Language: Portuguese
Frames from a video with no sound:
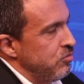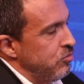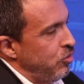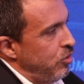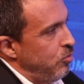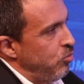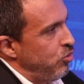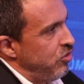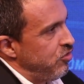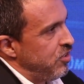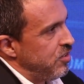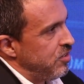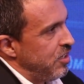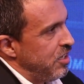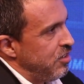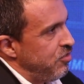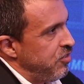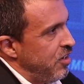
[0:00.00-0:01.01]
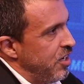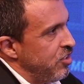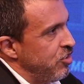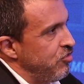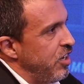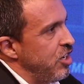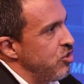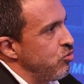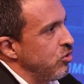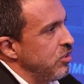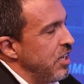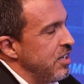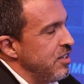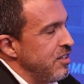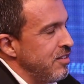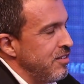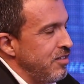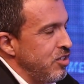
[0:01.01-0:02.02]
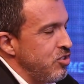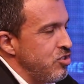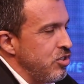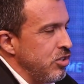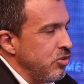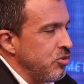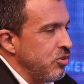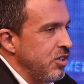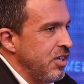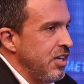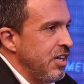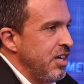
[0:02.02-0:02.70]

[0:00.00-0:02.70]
Então, a Boa Vista Equifax vai ajudar nesse sentido.